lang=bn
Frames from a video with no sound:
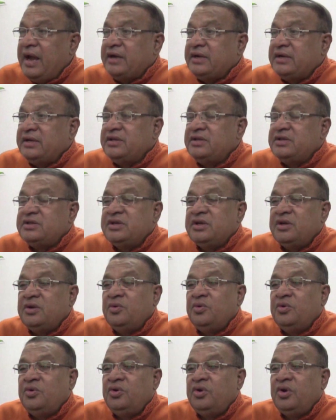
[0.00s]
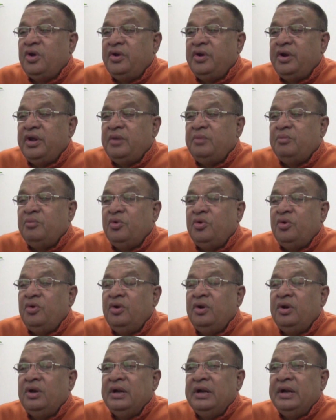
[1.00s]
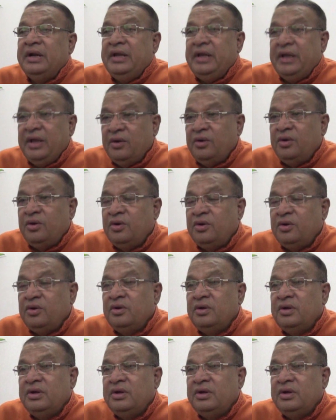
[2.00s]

একটা দেশের উন্নয়নের মূল ইয়ে হলো